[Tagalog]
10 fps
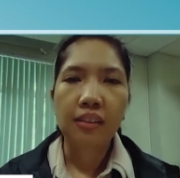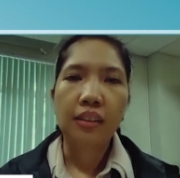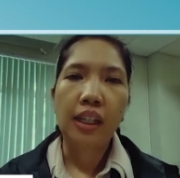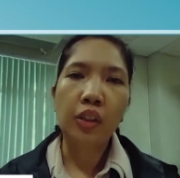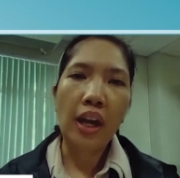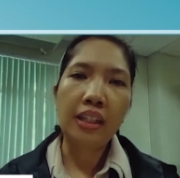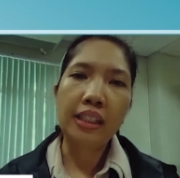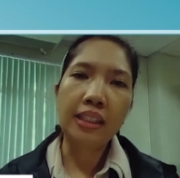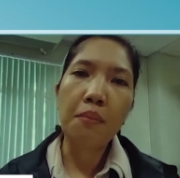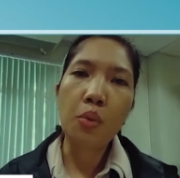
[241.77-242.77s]
Ito ay
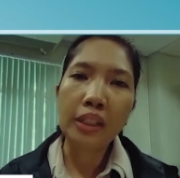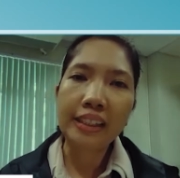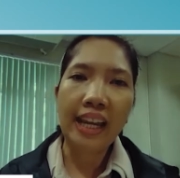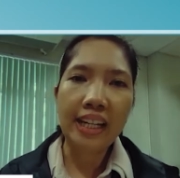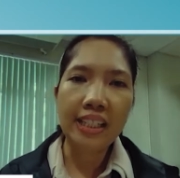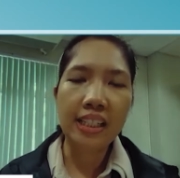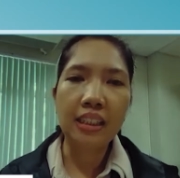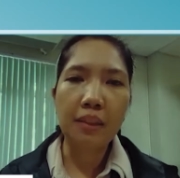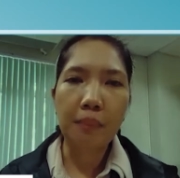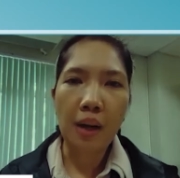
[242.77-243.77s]
isang
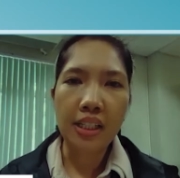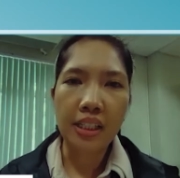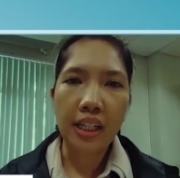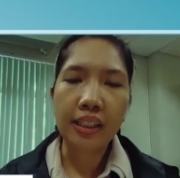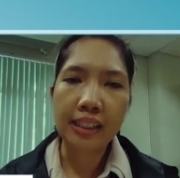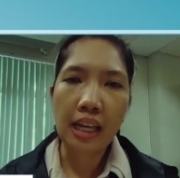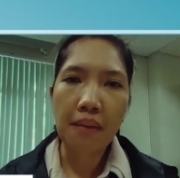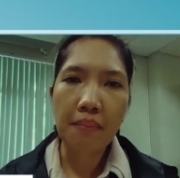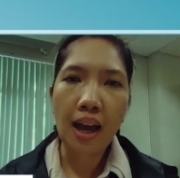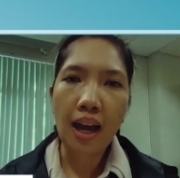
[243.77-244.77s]
multi-agency project
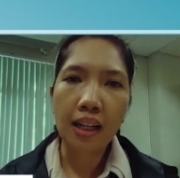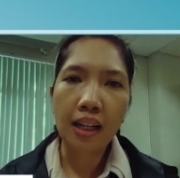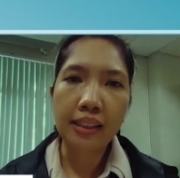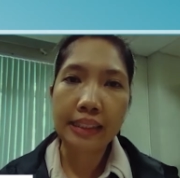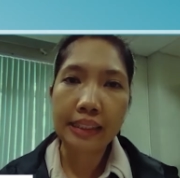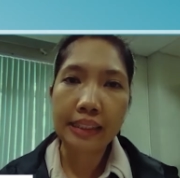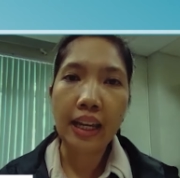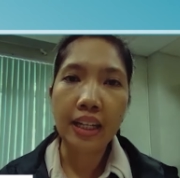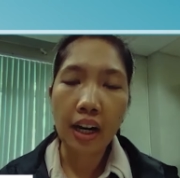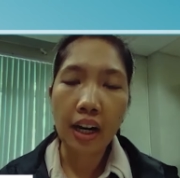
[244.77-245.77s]
kasama ang
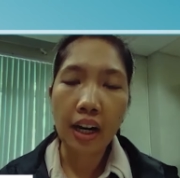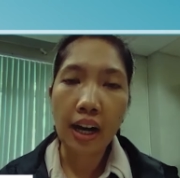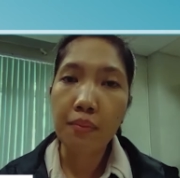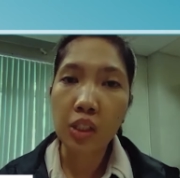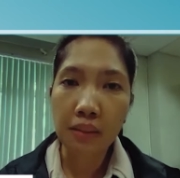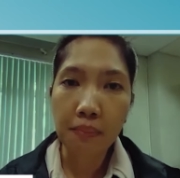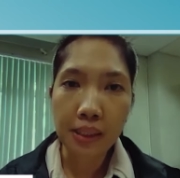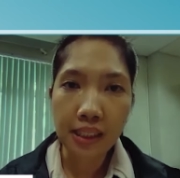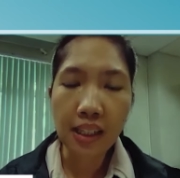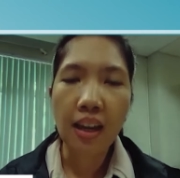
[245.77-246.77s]
DENR
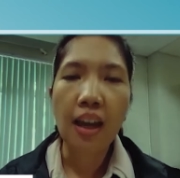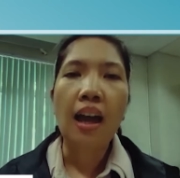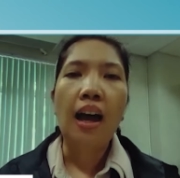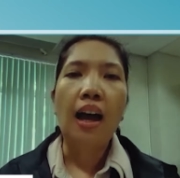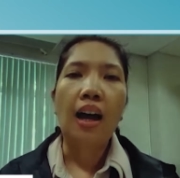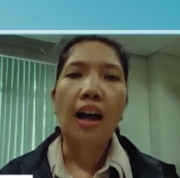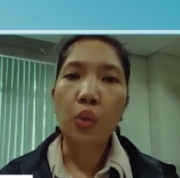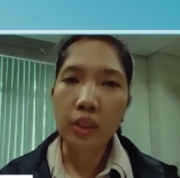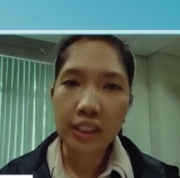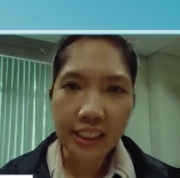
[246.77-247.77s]
MGB, uh, ah,
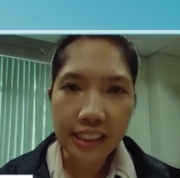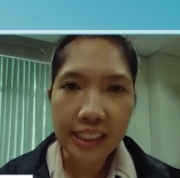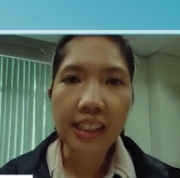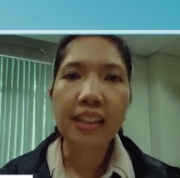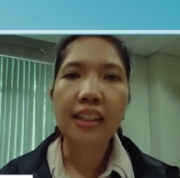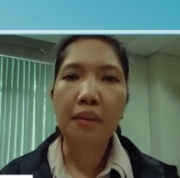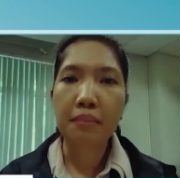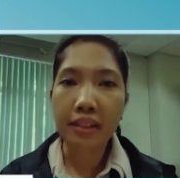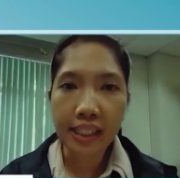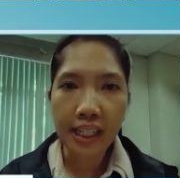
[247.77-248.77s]
OCD na
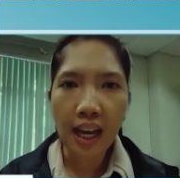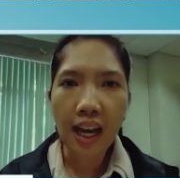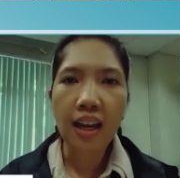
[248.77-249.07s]
MRIA